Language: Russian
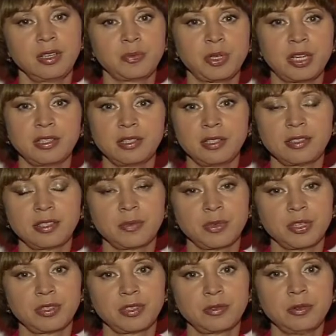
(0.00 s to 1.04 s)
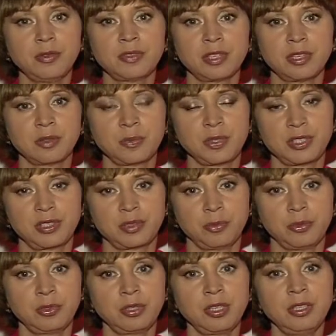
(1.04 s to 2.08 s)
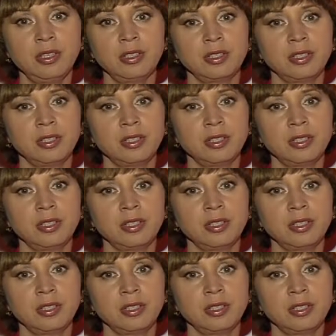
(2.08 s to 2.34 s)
по английскому языку в Санкт-Петербурге,